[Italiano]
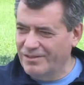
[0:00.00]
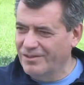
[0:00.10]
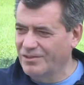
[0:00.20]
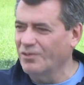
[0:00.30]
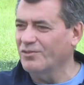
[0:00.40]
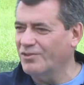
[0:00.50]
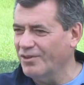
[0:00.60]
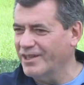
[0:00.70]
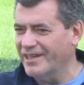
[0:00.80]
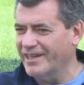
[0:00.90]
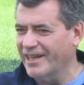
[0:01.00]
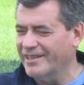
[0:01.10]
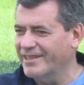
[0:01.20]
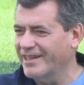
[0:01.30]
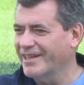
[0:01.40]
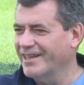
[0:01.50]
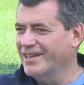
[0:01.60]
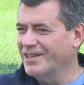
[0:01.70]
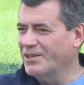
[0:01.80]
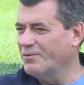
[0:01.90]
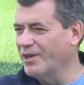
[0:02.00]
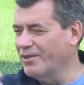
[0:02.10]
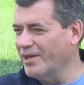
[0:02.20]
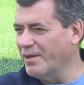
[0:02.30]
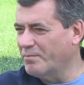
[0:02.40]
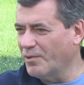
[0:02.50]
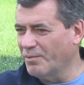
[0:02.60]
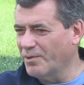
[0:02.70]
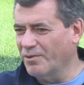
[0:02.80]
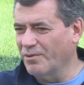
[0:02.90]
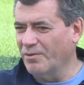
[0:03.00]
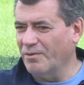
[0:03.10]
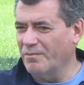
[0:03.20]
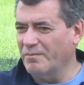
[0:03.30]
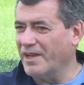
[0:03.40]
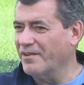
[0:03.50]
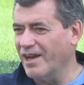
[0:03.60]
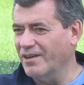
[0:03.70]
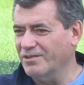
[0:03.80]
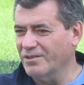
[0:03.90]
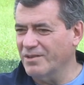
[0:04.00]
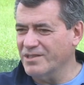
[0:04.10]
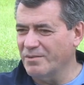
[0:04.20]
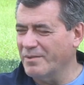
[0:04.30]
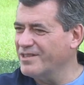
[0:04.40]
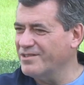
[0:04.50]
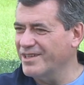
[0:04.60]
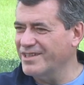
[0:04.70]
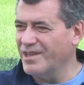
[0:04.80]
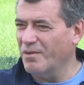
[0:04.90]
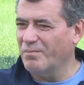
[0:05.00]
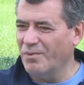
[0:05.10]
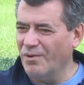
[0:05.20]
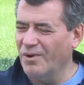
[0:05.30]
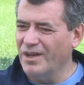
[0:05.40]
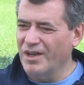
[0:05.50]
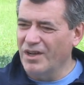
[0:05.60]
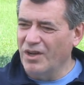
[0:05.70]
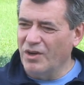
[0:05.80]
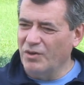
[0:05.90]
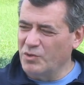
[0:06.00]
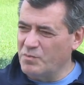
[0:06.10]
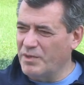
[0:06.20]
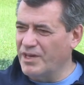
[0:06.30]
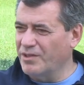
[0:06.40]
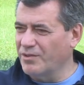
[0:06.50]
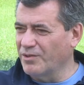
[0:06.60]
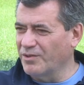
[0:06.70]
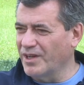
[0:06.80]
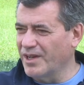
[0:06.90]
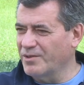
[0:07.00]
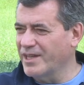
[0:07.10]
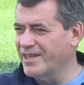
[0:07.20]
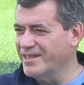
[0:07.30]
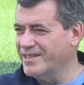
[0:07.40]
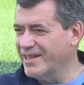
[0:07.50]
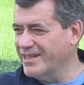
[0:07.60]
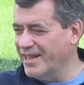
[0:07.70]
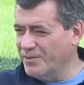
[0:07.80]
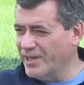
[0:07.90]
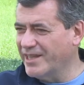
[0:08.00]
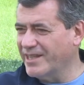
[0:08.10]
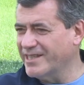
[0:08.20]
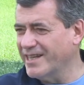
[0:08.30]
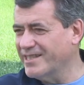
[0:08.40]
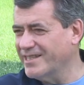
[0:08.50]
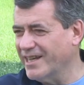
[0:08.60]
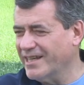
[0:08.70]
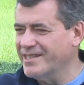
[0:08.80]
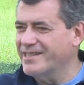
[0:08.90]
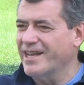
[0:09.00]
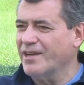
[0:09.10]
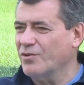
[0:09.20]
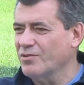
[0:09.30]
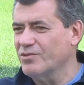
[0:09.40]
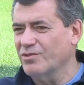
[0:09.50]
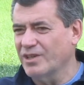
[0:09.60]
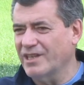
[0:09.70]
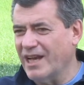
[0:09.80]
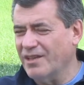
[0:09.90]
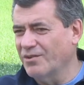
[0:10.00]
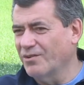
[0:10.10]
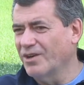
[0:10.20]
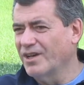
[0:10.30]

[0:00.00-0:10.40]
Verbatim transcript: non togliere niente di quello che è il proprio background. Questo penso che sia un po' lo spirito Euretics Ezia che si è consolidato